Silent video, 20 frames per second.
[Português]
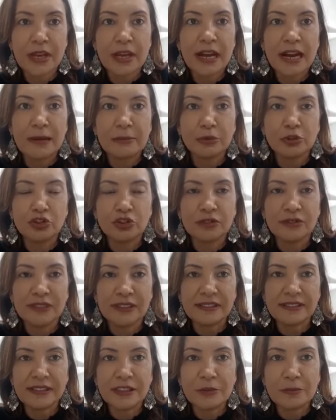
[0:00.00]
A
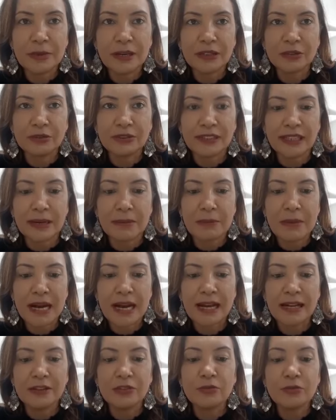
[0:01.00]
motivação para o
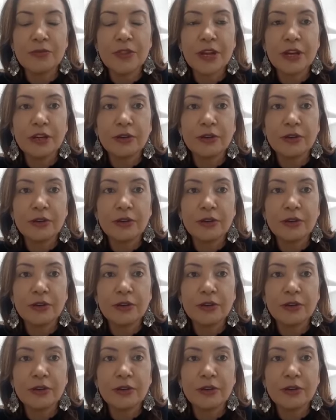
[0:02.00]
trabalho